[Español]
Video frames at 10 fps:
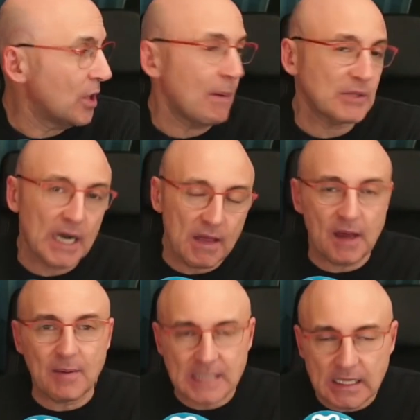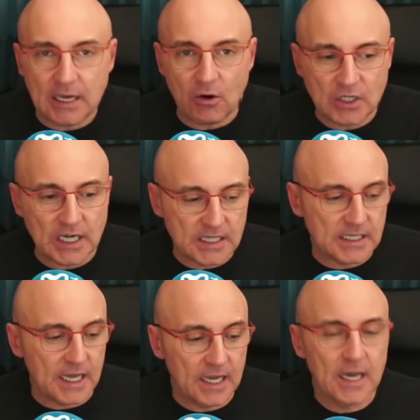Vamos a analizar bastantes cosas de
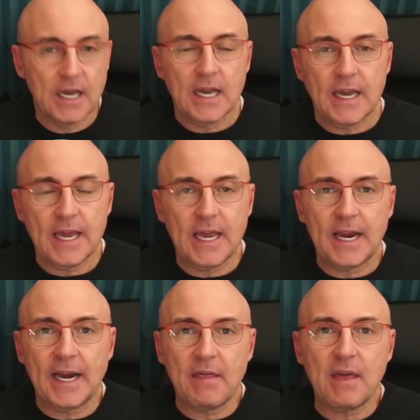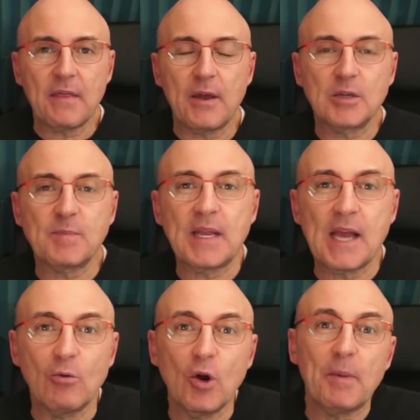este eh, Grecia 0-España
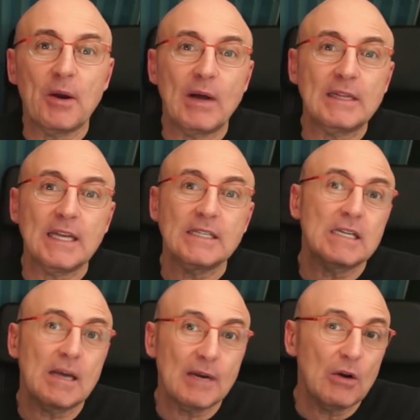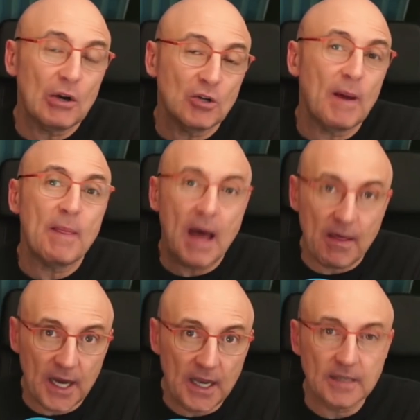1, pero antes ya sabéis lo que nos manda Adri